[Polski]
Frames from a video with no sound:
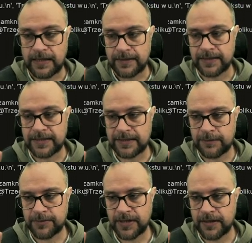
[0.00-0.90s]

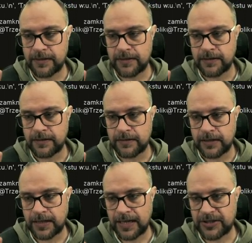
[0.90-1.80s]
Następnie
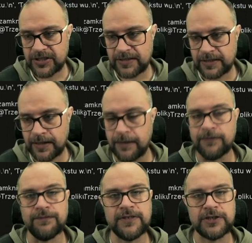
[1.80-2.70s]
każda taka
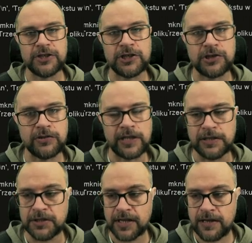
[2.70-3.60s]
wyczyszczona
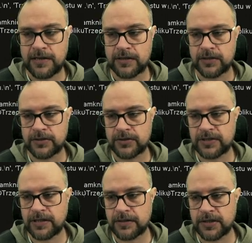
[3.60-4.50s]
linia
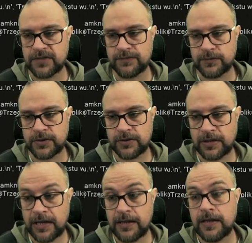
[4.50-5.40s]
zostanie
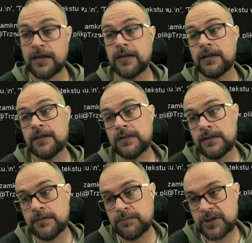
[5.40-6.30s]
zwrócona
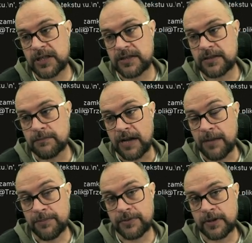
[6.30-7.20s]
przez
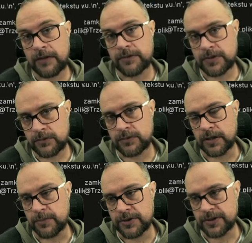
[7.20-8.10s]
map, a więc tutaj
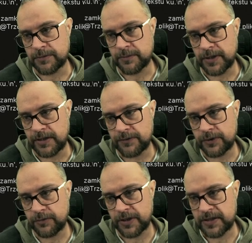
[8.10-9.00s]
będziemy mieli w
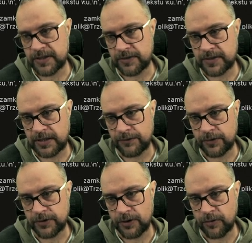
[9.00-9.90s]
to miejsce
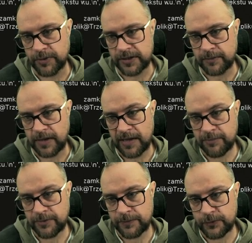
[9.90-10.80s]
wstawiony obiekt
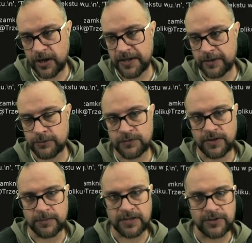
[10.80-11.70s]
map. No a jak już
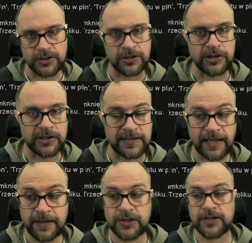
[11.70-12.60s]
wiemy z wcześniejszych
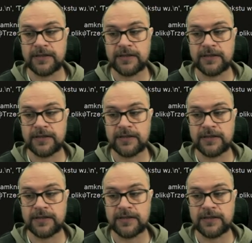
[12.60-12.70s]
zajęć,